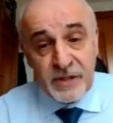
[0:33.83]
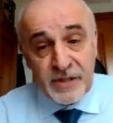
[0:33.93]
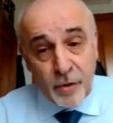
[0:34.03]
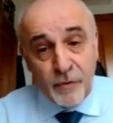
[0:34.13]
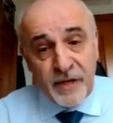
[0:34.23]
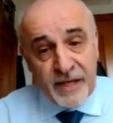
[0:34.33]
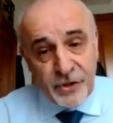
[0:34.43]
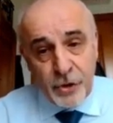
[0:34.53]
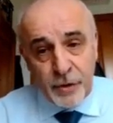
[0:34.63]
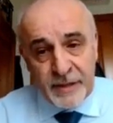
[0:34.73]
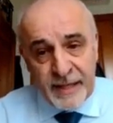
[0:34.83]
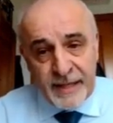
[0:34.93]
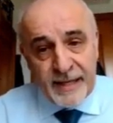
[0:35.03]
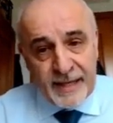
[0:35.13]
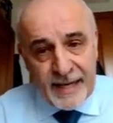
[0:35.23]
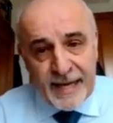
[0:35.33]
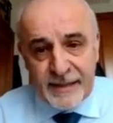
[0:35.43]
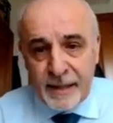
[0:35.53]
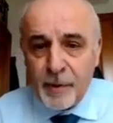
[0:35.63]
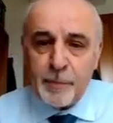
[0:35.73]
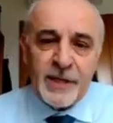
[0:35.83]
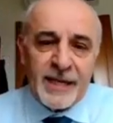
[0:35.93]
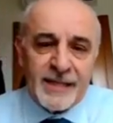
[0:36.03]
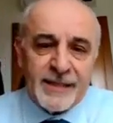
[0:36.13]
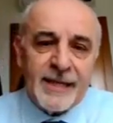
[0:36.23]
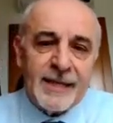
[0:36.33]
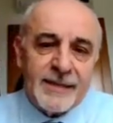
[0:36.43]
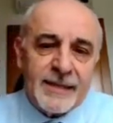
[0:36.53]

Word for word: questa convention è nata proprio dall'idea